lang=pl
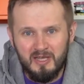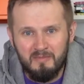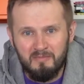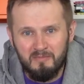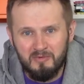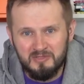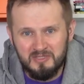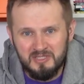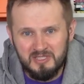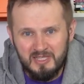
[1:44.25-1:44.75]

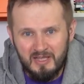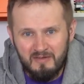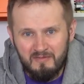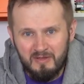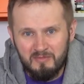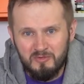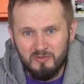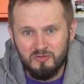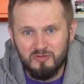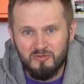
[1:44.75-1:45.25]

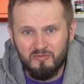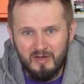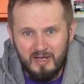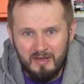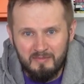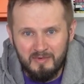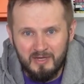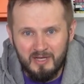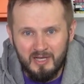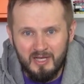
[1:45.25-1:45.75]
pozostawiam już
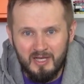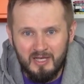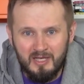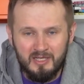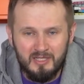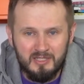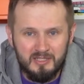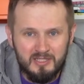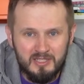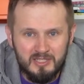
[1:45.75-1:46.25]
Wam
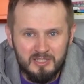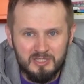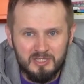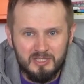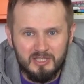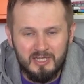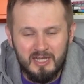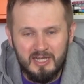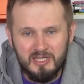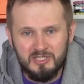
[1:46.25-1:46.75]
gdyż
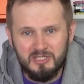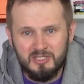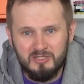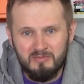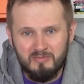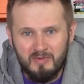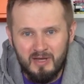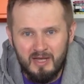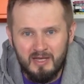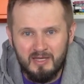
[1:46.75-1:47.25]
każdy
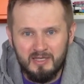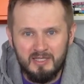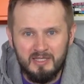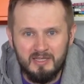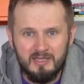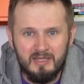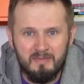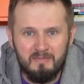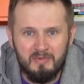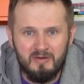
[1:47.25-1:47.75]
ma
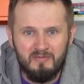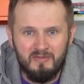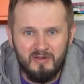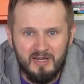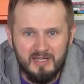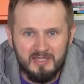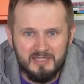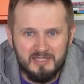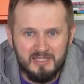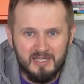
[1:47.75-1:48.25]
inne
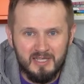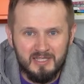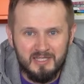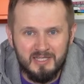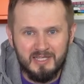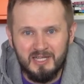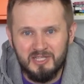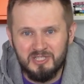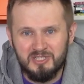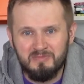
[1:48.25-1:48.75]
preferencje i
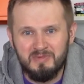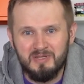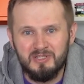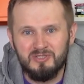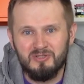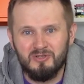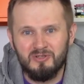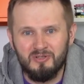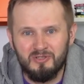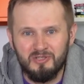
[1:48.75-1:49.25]
każdy
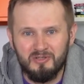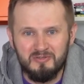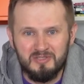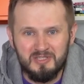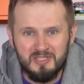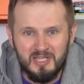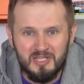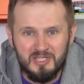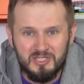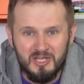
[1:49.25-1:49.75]
będzie oglądał
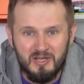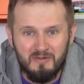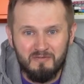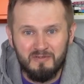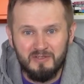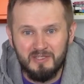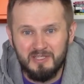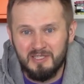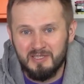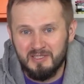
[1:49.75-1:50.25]
zdjęcia
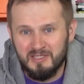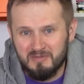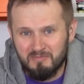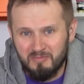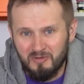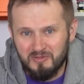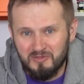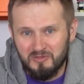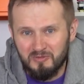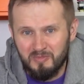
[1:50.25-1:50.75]
w inny
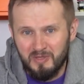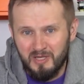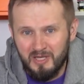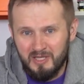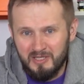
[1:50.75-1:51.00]
sposób.